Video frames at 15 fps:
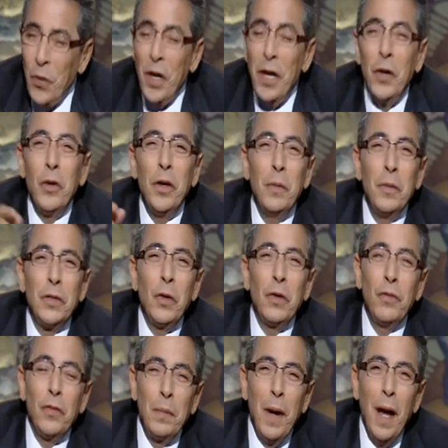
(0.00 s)
واحنا كنا
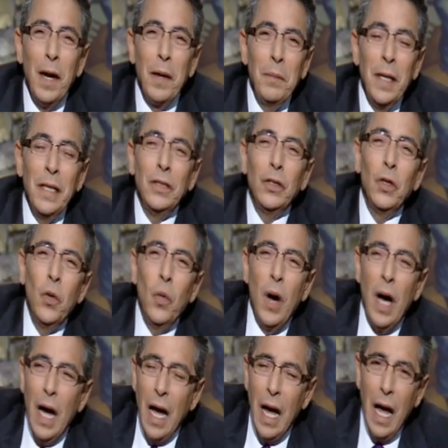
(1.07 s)
بنصور في البحر الميت اللي
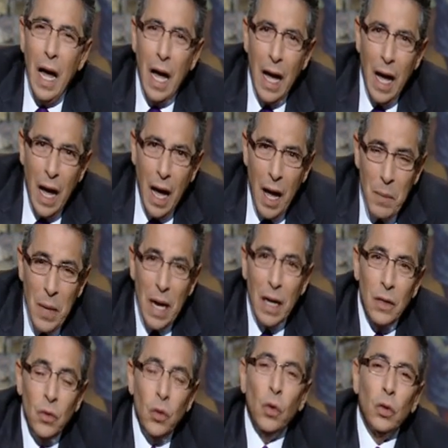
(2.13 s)
هو
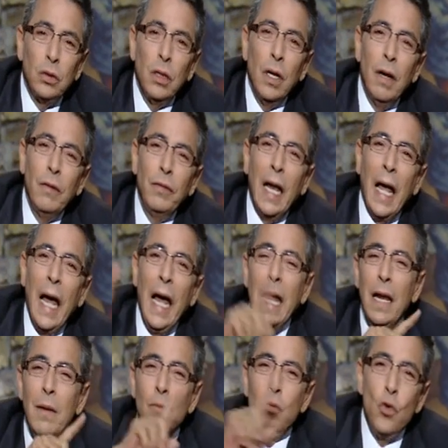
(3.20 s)
أعمق نقطة في
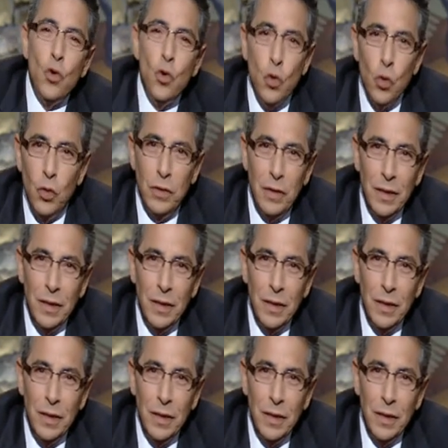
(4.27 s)
العالم كله